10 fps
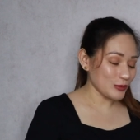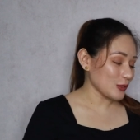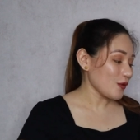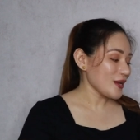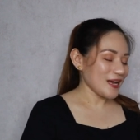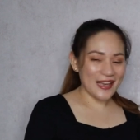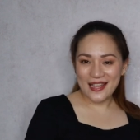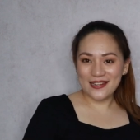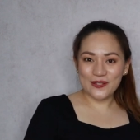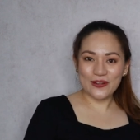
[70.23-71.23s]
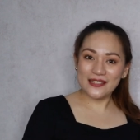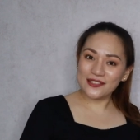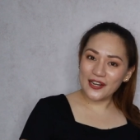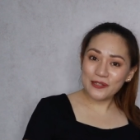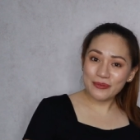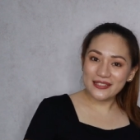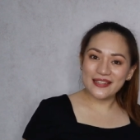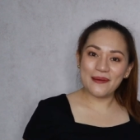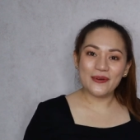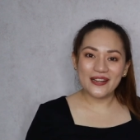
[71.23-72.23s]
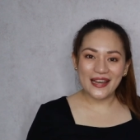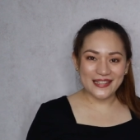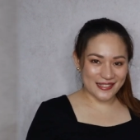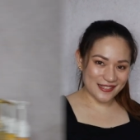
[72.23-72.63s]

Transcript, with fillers: So, ayan. So, let's start with the demo guys.